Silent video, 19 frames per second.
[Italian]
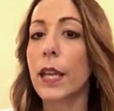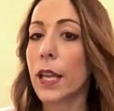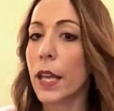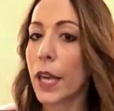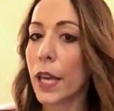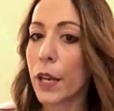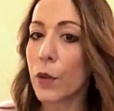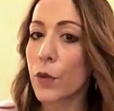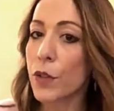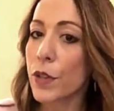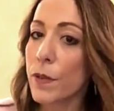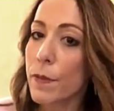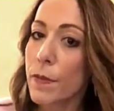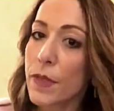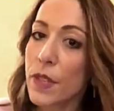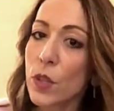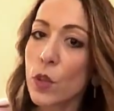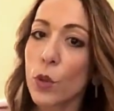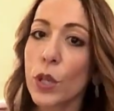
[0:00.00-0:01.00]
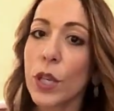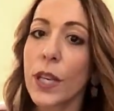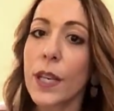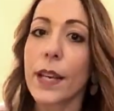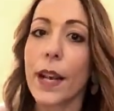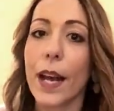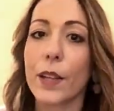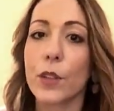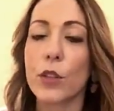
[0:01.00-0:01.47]
che non sono in
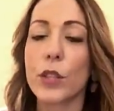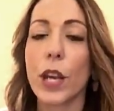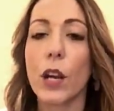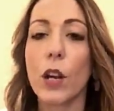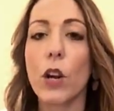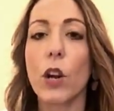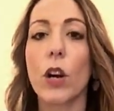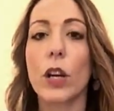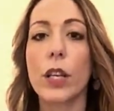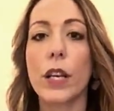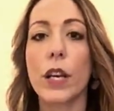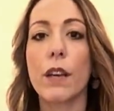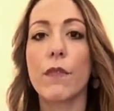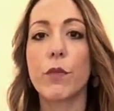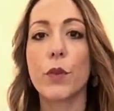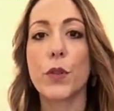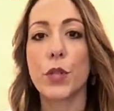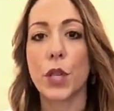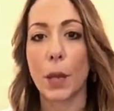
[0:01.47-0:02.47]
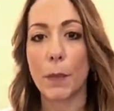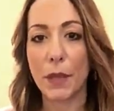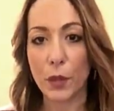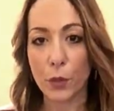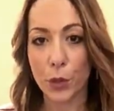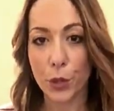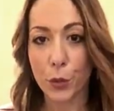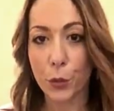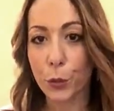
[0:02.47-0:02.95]
grado di accogliere il
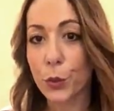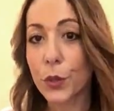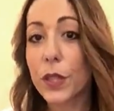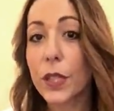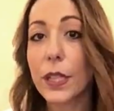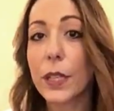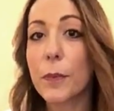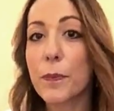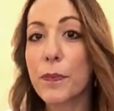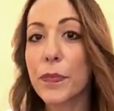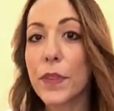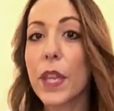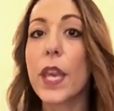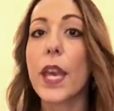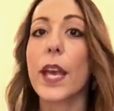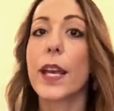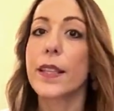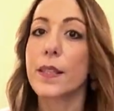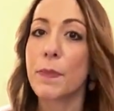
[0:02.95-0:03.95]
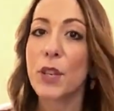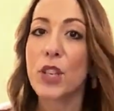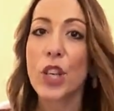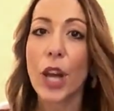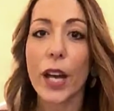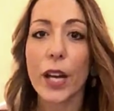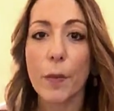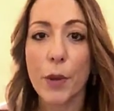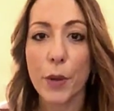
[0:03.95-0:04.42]
funzionamento di tutti, che è
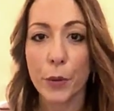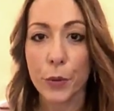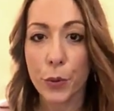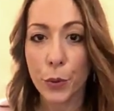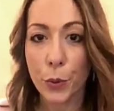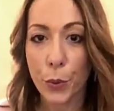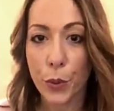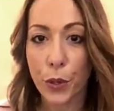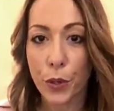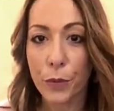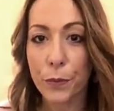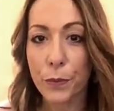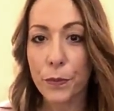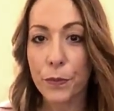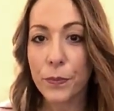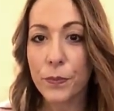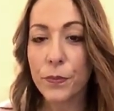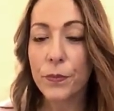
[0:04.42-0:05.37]
speciale per ognuno.